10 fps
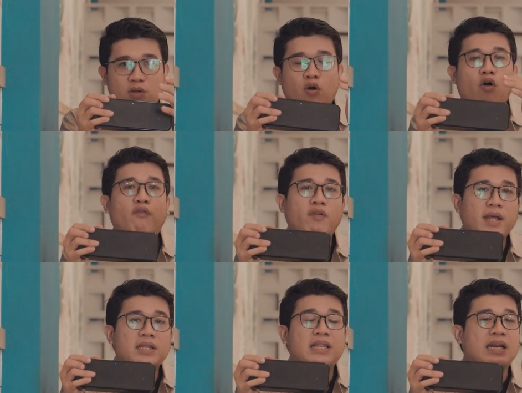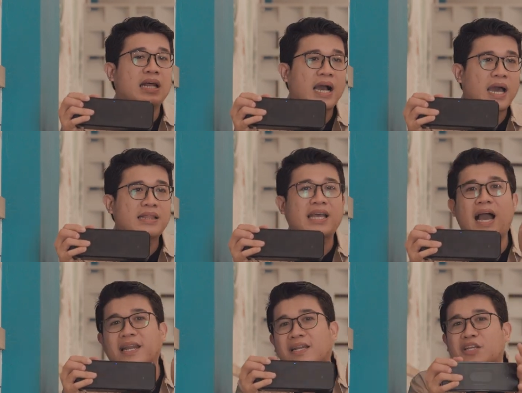Toko offline terdekat yang
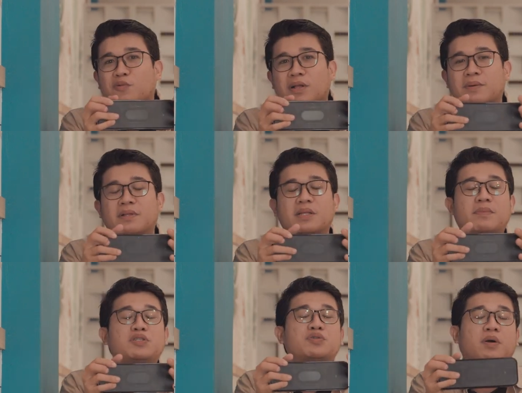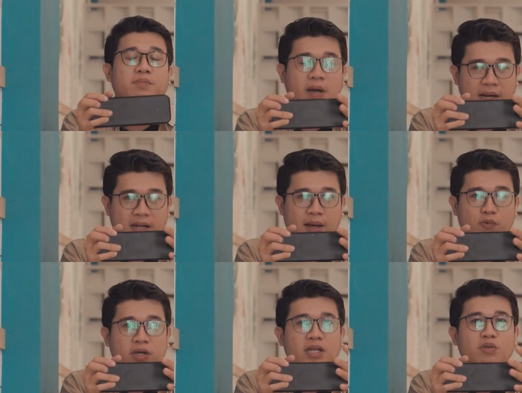ada di rumah teman-teman juga ada.
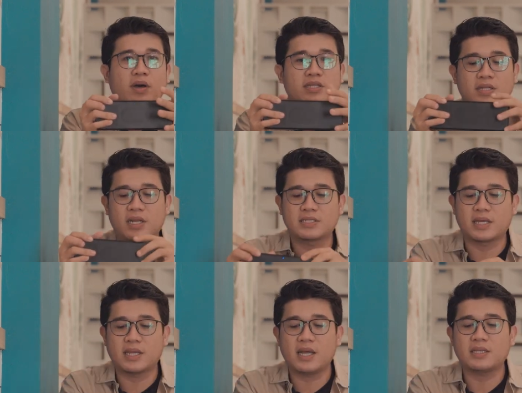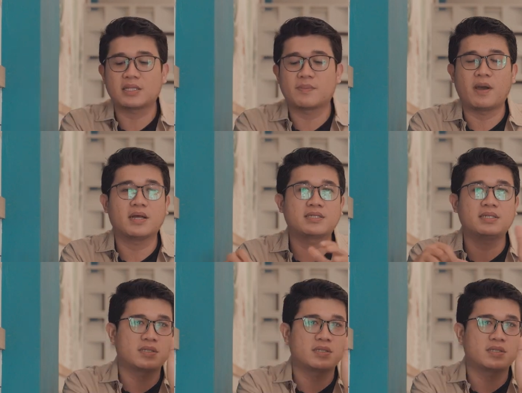Mungkin itu aja dari saya. Terima kasih.